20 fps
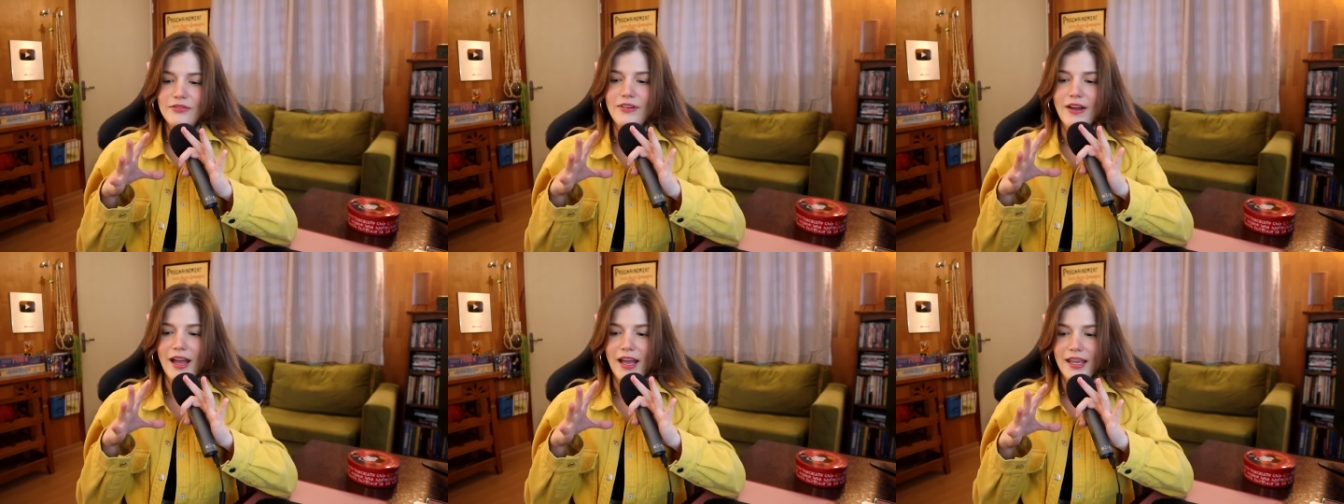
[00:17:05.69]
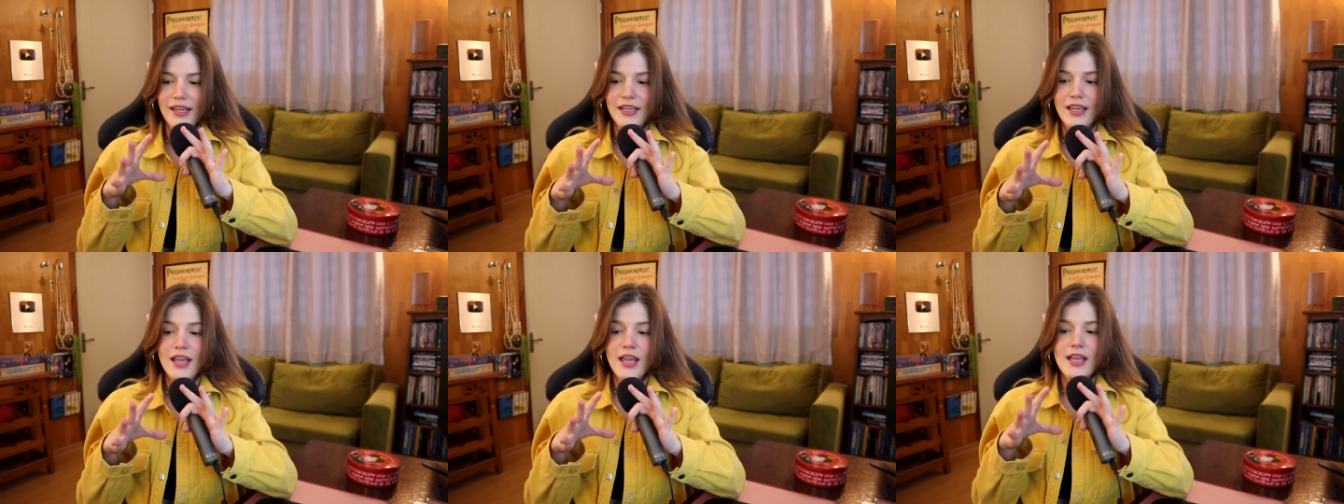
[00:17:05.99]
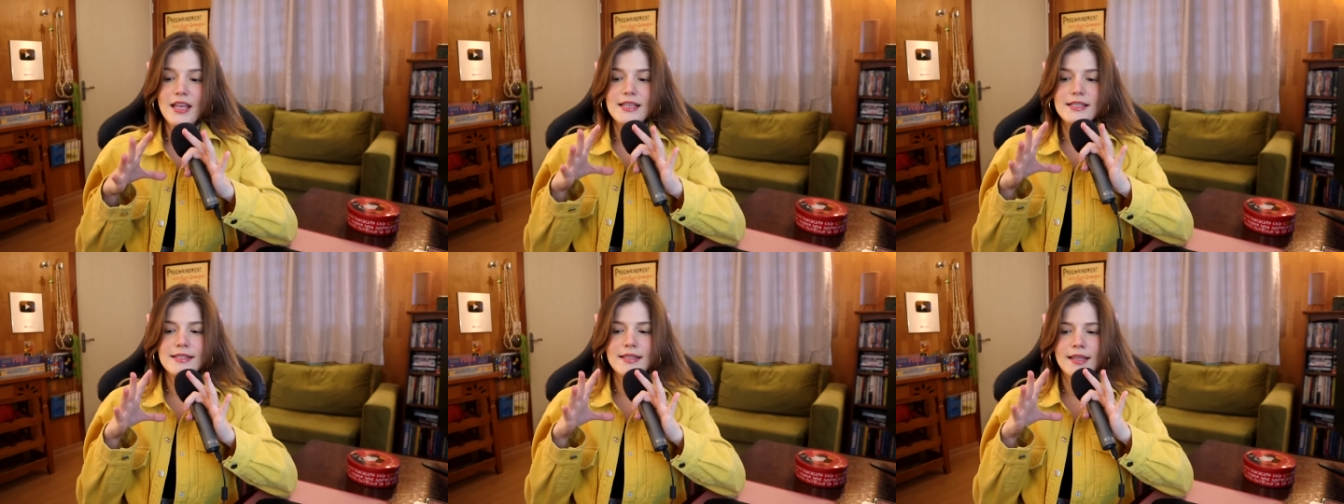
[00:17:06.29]
vai
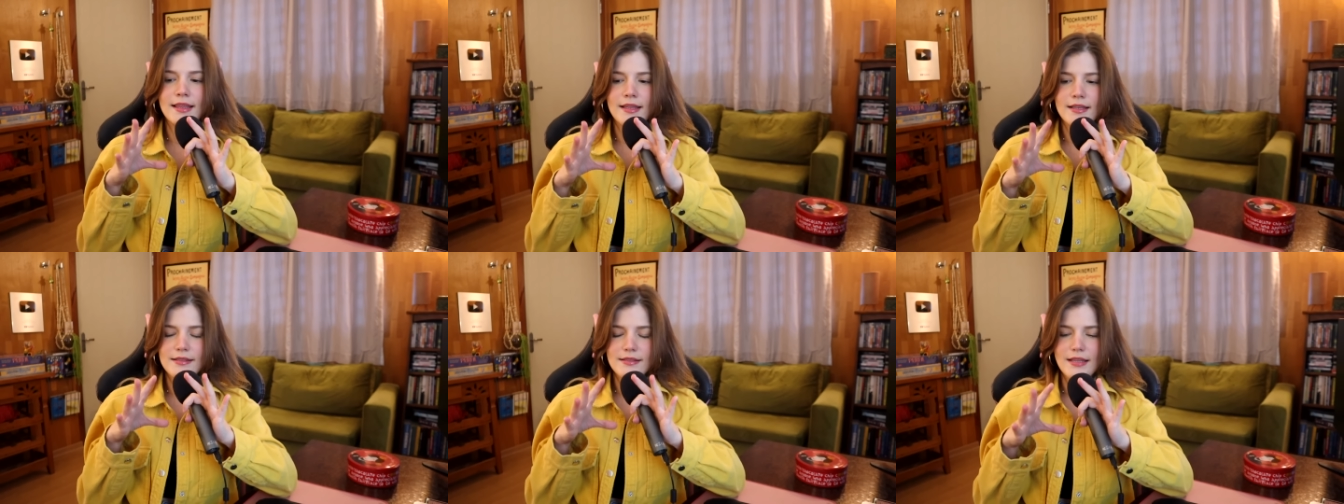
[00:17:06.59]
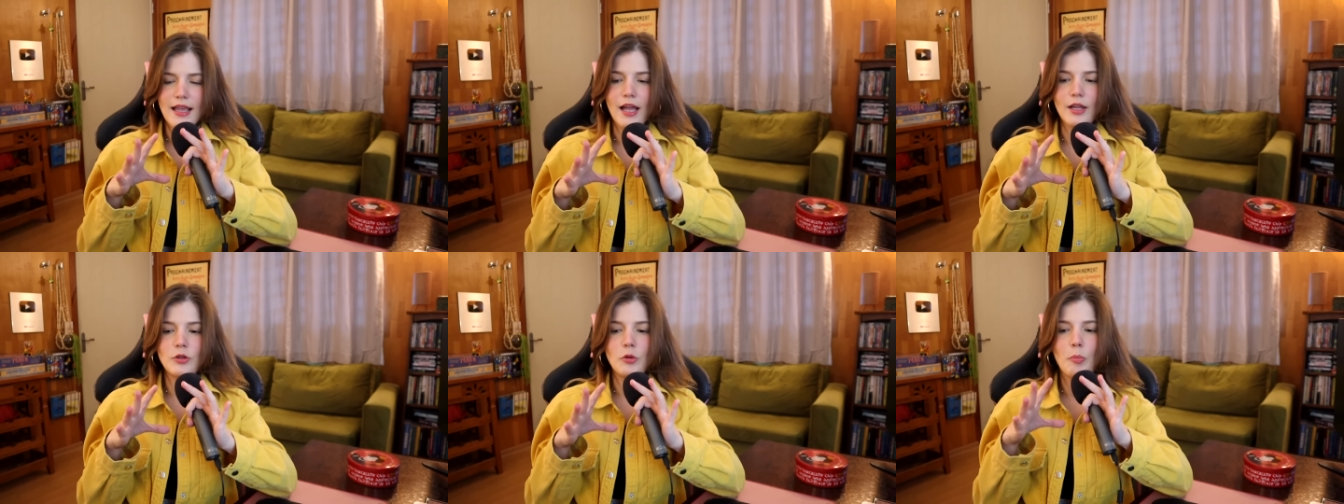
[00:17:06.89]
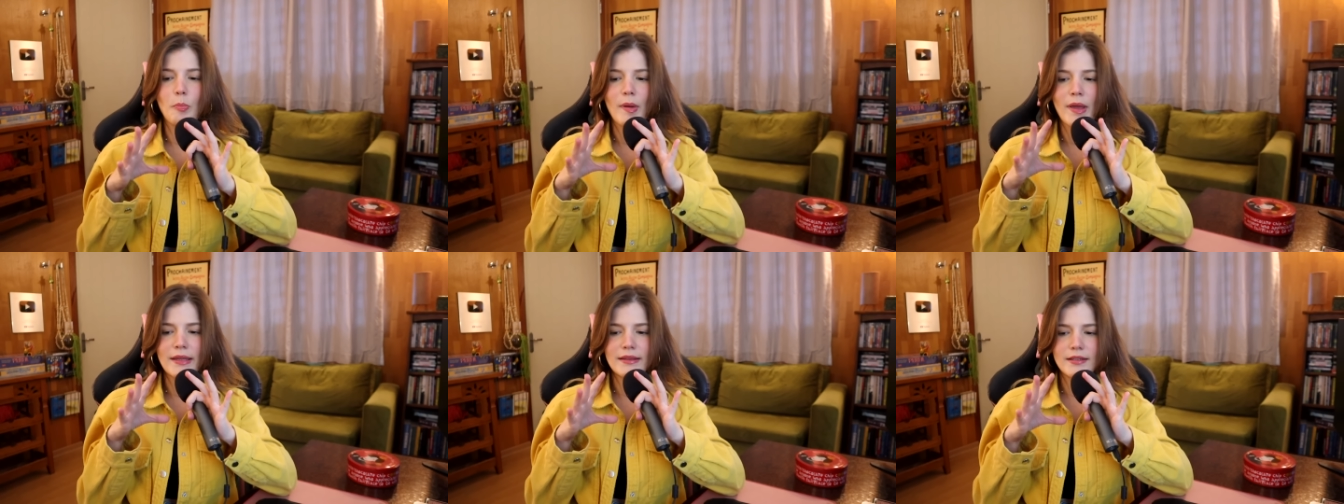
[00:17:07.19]
ser lançado
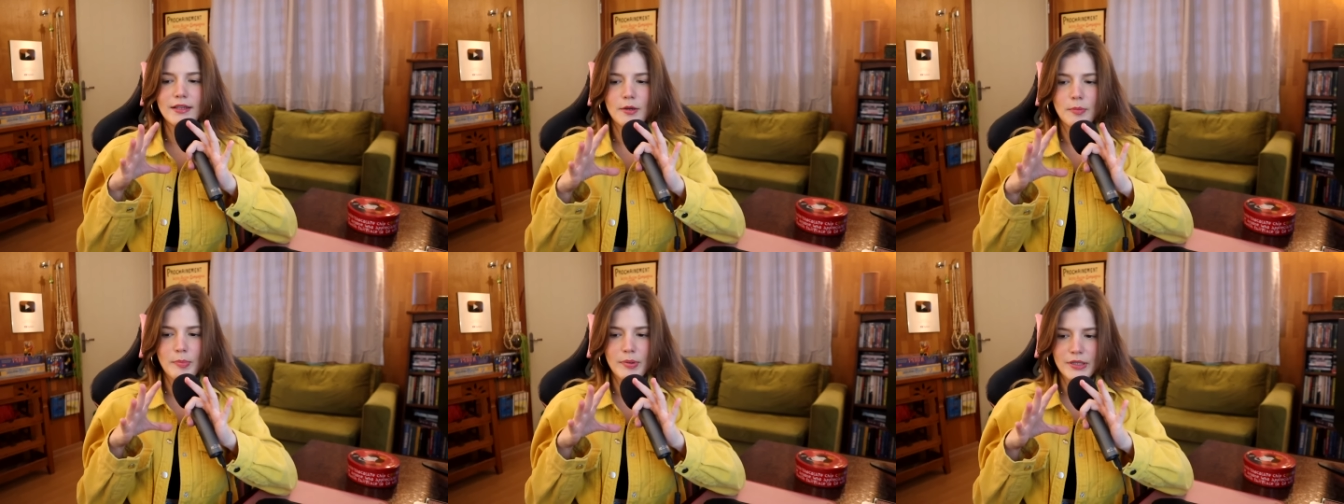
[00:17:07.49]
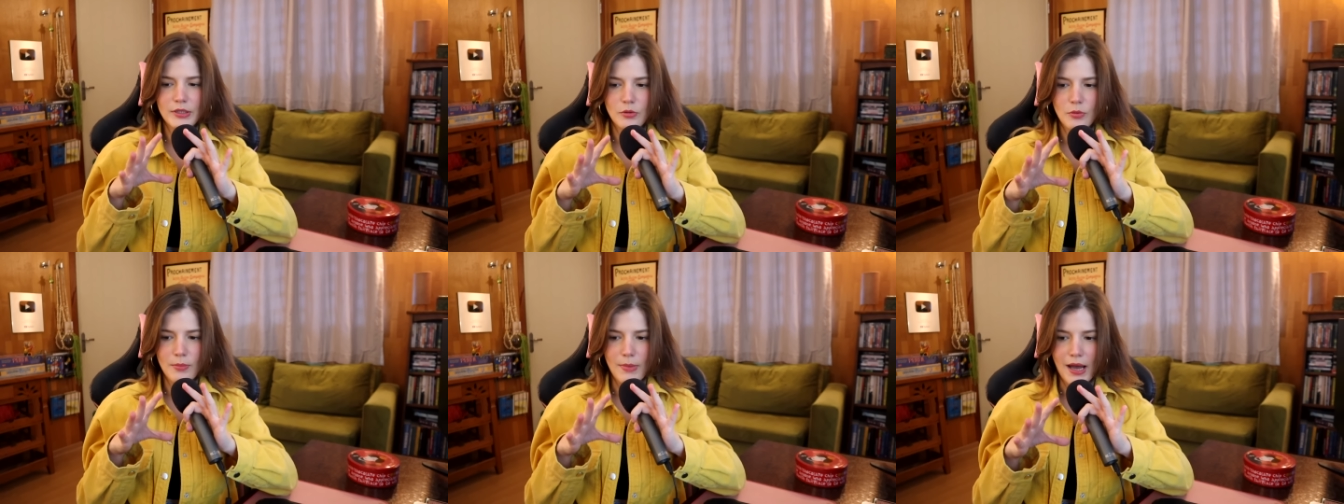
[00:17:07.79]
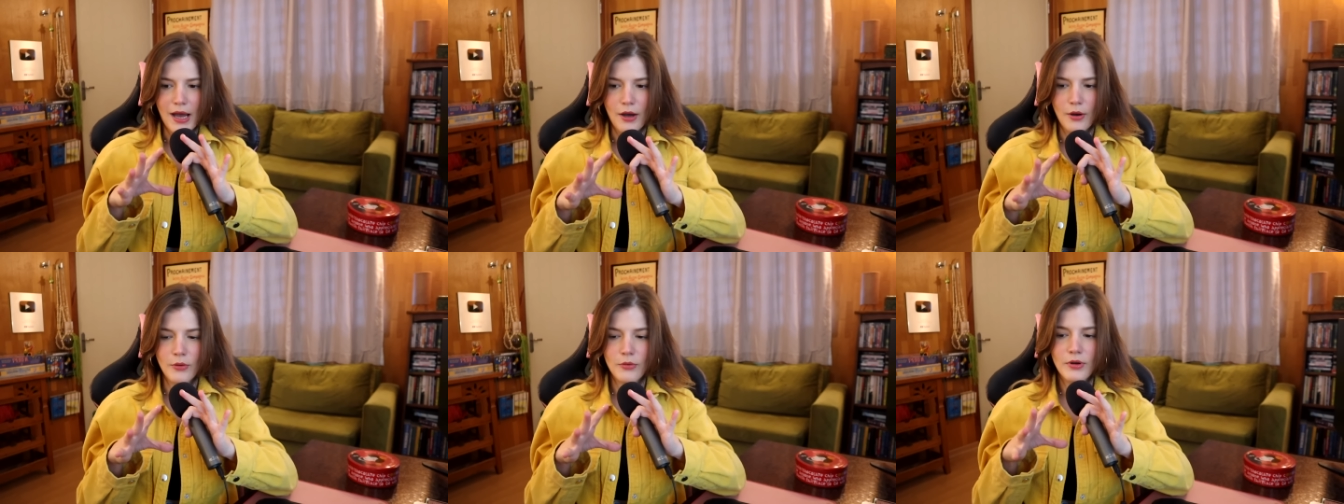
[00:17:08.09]
Peter Pan do
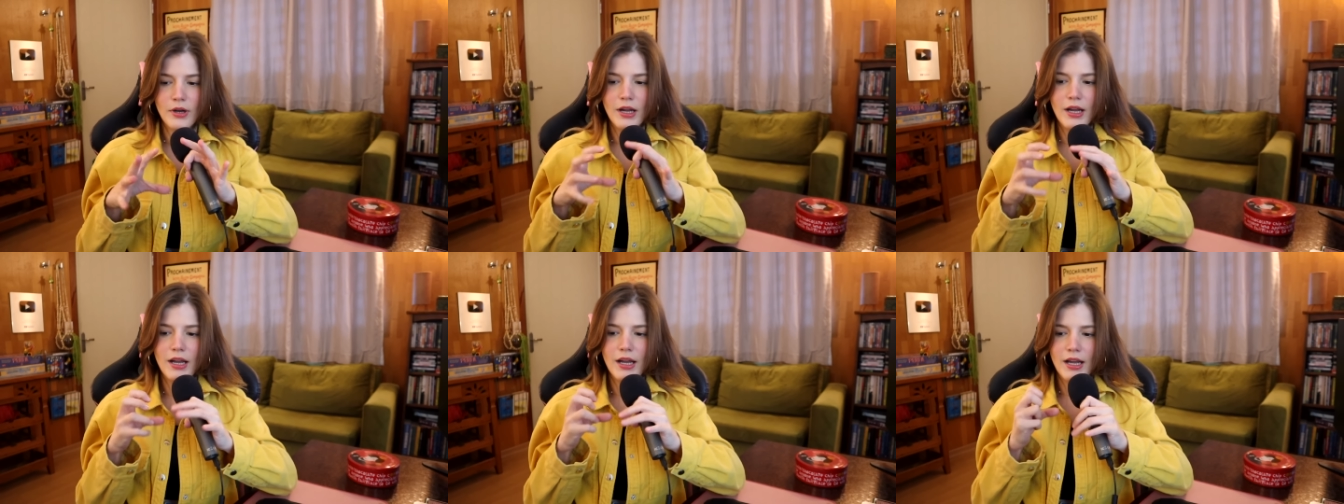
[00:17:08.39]
Mal,